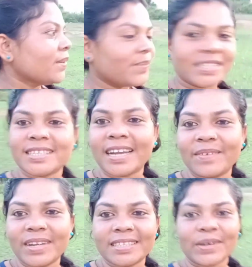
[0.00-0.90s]
मस्त
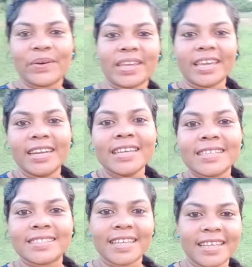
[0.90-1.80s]
हरा भरा सा हो गया है ना
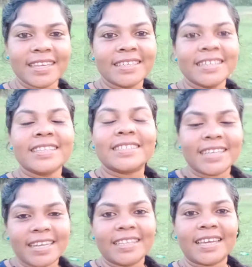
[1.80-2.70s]
इसीलिए तो
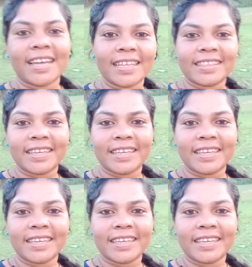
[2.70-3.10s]
चलिए दिखाते